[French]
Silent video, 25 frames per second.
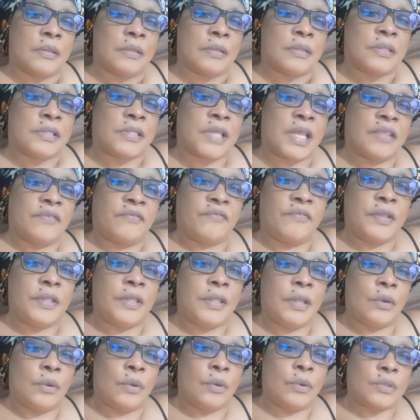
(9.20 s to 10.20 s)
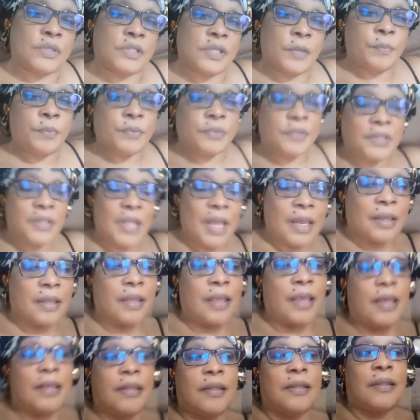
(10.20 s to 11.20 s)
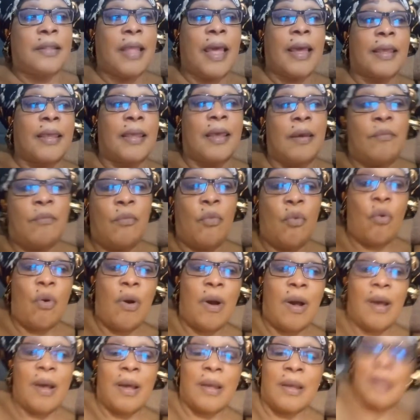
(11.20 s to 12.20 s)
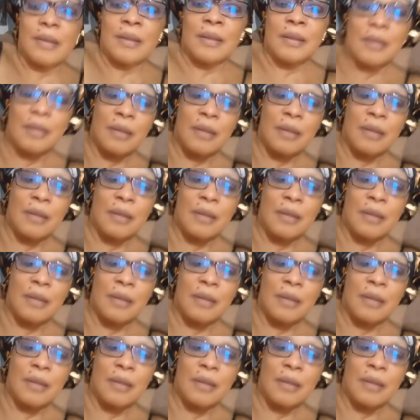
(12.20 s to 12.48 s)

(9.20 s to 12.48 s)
Cette vidéo, c'est pour taguer. Taguez-moi